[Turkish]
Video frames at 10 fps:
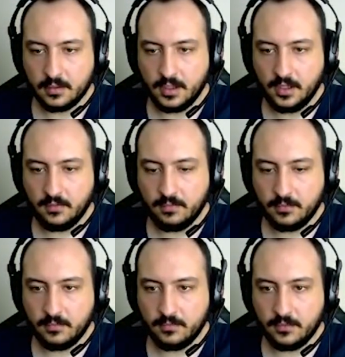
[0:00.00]
Herif
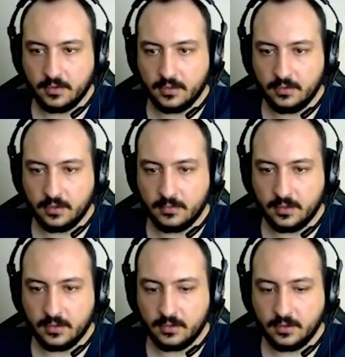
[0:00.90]
moonwalk atıyor
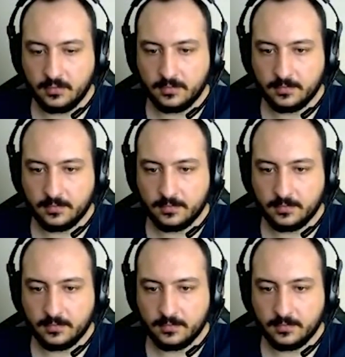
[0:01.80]
amına koyayım.